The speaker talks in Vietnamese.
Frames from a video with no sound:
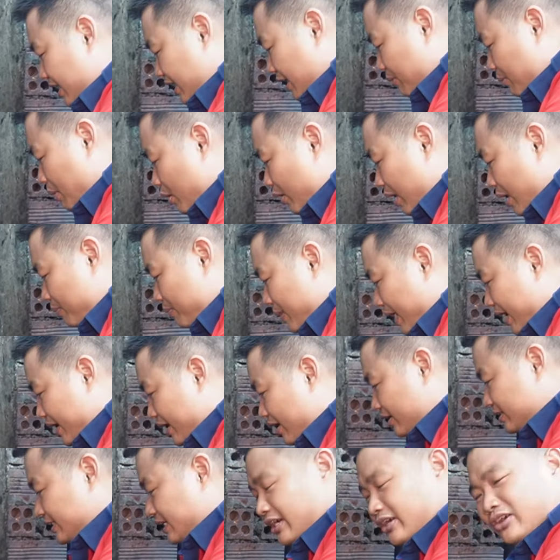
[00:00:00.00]
Cái bầu lọc này
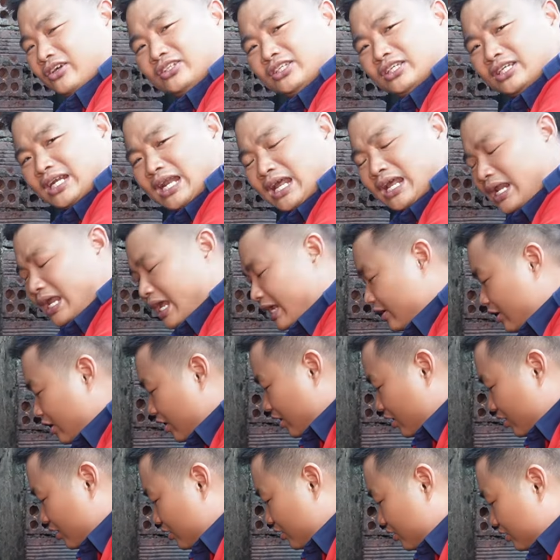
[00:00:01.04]
nó sẽ có chức năng là
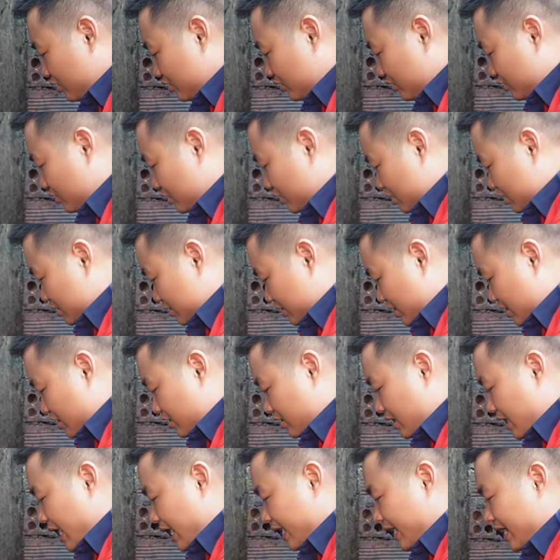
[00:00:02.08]
nó
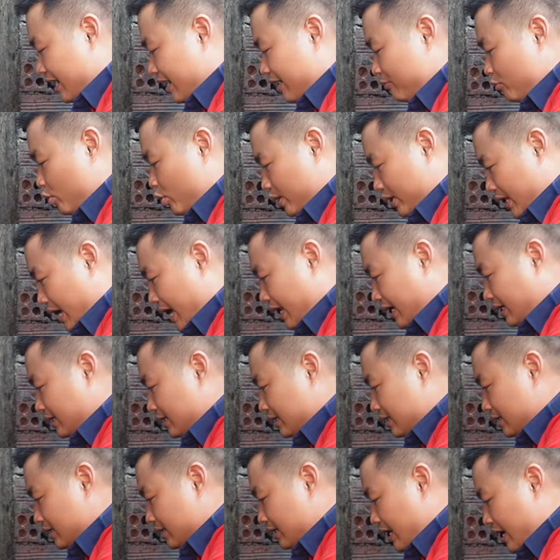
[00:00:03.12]
giữ lại các cái mùi than
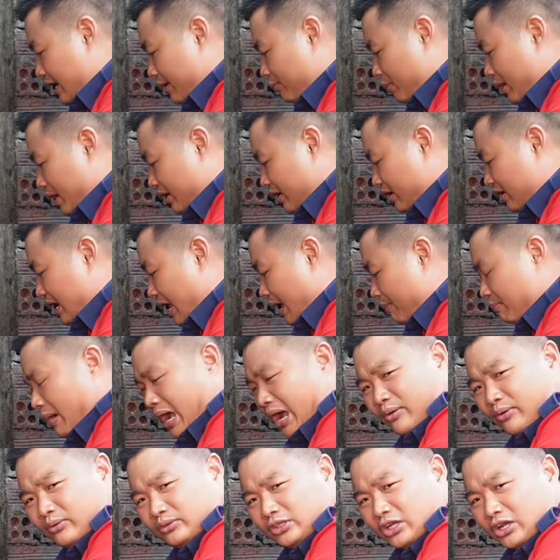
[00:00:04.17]
để mà nó đảm
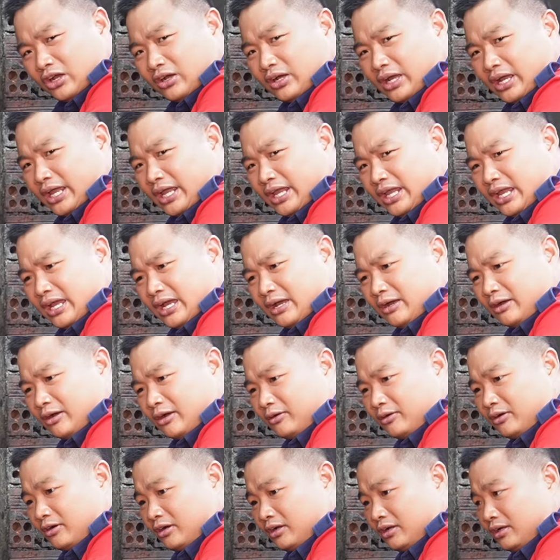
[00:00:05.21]
bảo cho cái
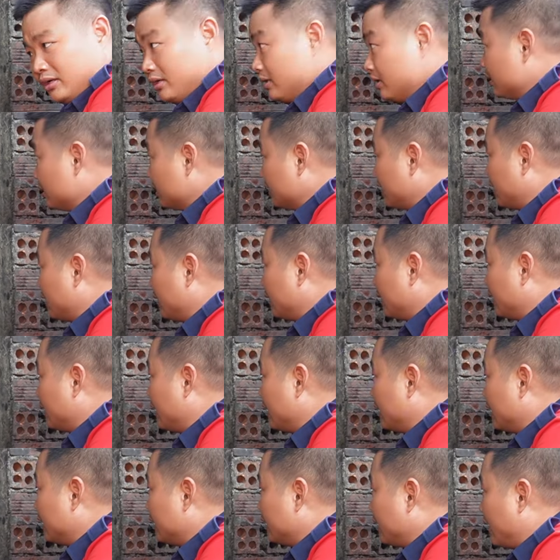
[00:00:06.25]
uh,
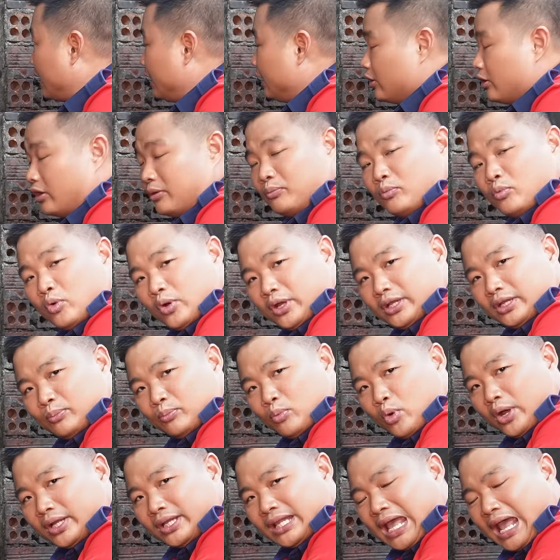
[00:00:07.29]
cái lượng mùi
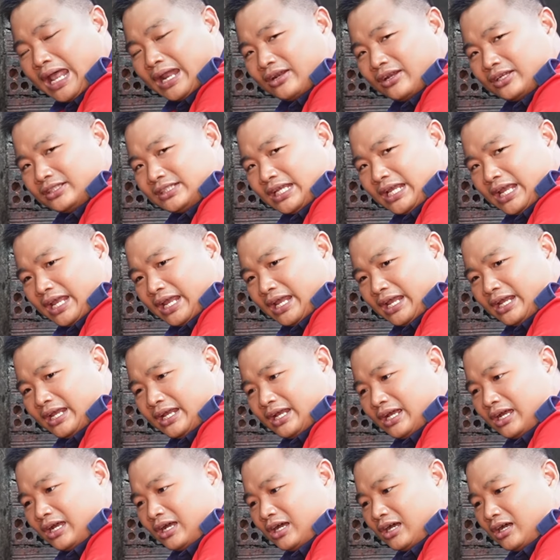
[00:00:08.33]
mùi than nó sẽ
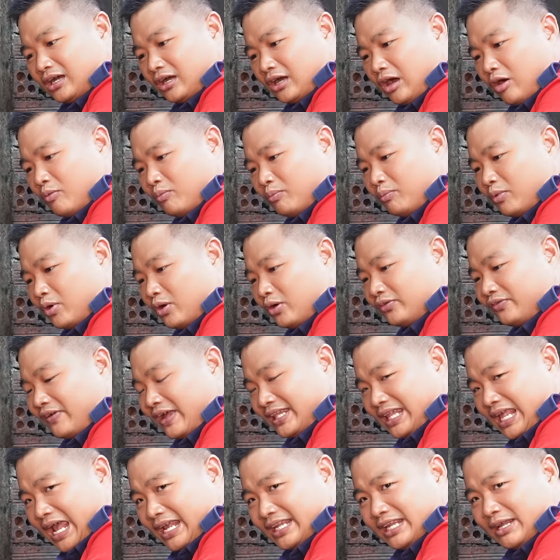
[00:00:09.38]
không có
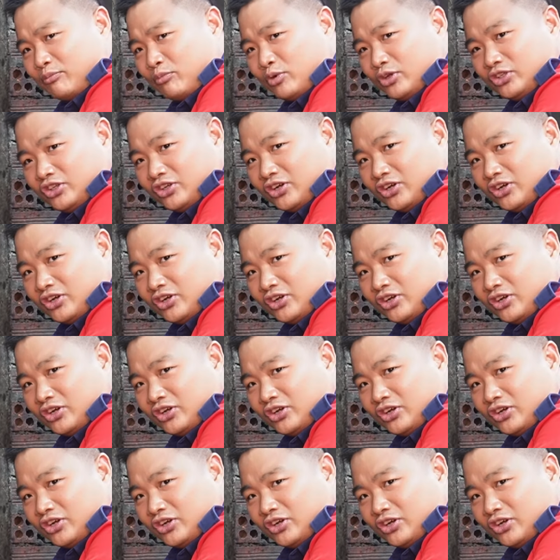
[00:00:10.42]
phát thải ra môi